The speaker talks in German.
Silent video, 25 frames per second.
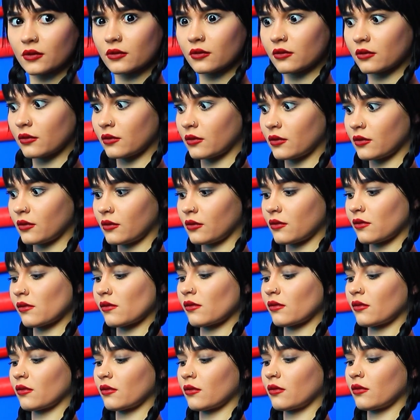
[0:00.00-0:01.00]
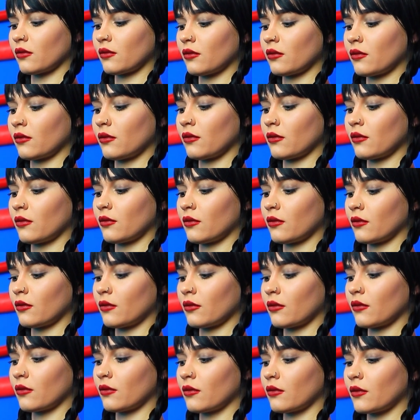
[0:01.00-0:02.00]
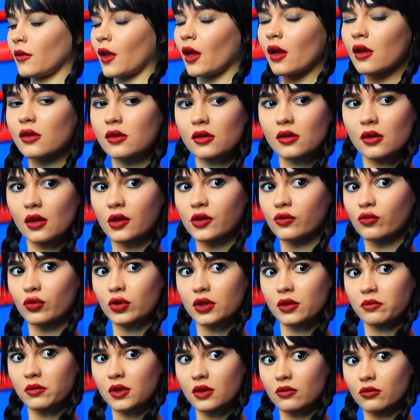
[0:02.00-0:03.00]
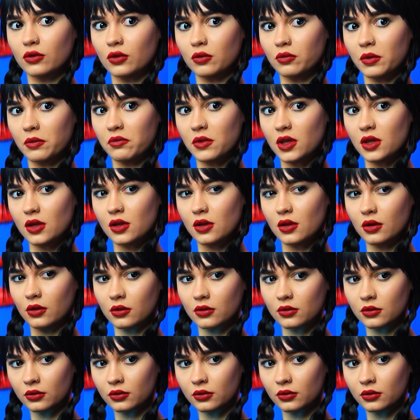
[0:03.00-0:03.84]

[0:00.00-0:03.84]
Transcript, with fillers: Monster haben seltsamen Spaß. Es stellt sich heraus, dass ich schon gewonnen